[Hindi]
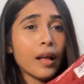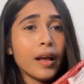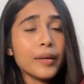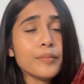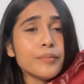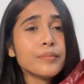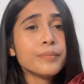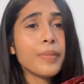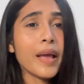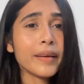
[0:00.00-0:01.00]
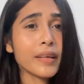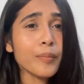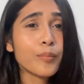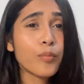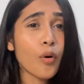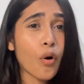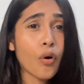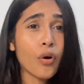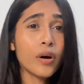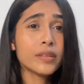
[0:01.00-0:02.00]
एंड पहन के
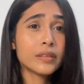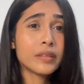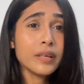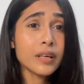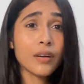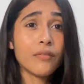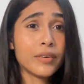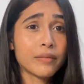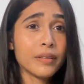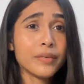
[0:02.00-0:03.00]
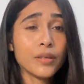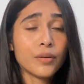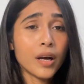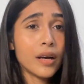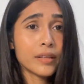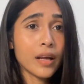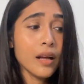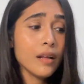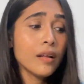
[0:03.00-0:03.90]
बहुत ही कंफर्टेबल फील हो रहा था